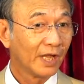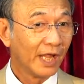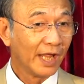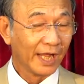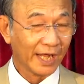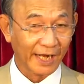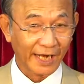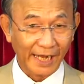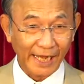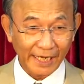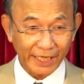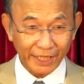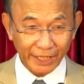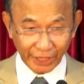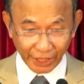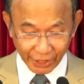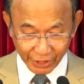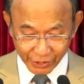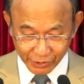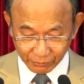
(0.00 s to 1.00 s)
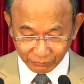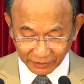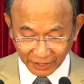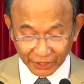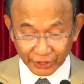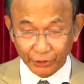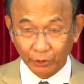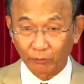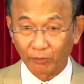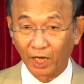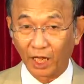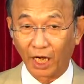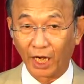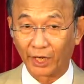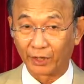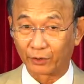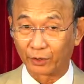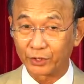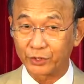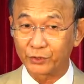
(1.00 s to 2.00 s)
Ngay khi chúng ta dùng lời
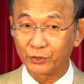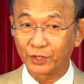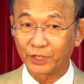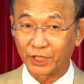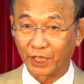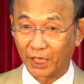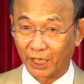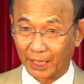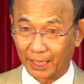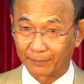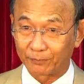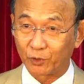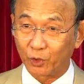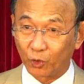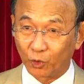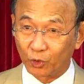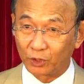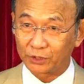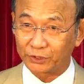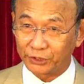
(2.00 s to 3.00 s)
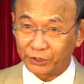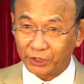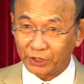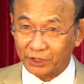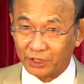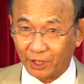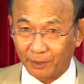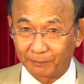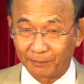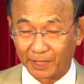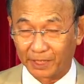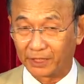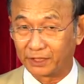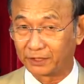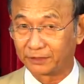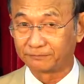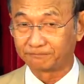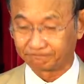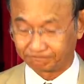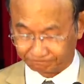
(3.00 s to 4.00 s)
của Đức Chúa Trời làm khuôn thước cho mình,
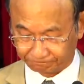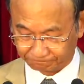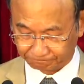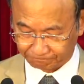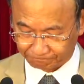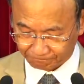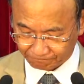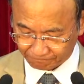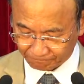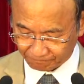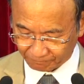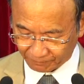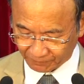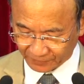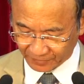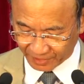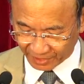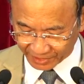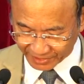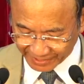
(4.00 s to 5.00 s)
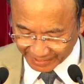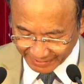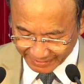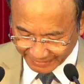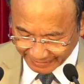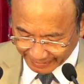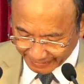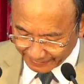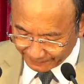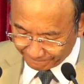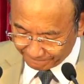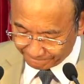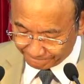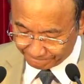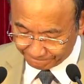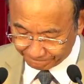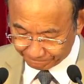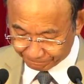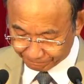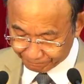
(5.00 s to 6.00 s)
thì chắc chắn
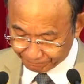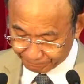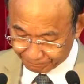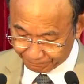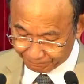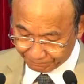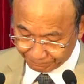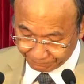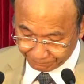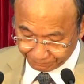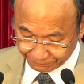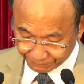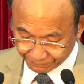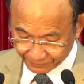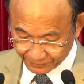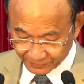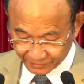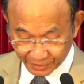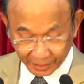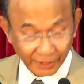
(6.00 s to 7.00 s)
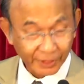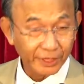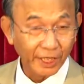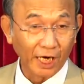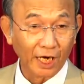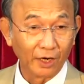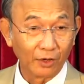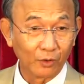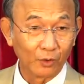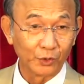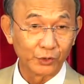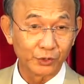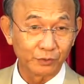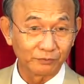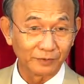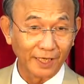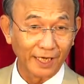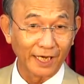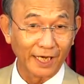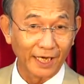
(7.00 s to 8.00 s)
tinh thần của chúng
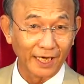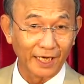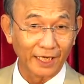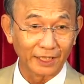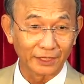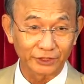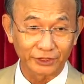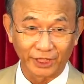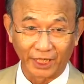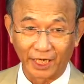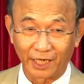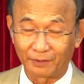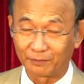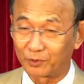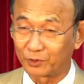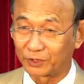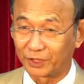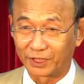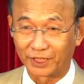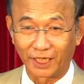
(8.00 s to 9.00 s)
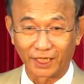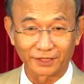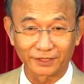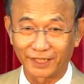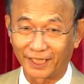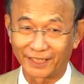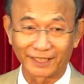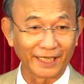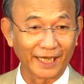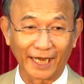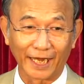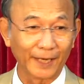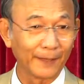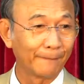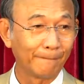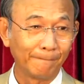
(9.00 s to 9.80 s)
ta sẽ là một tinh thần thanh thản.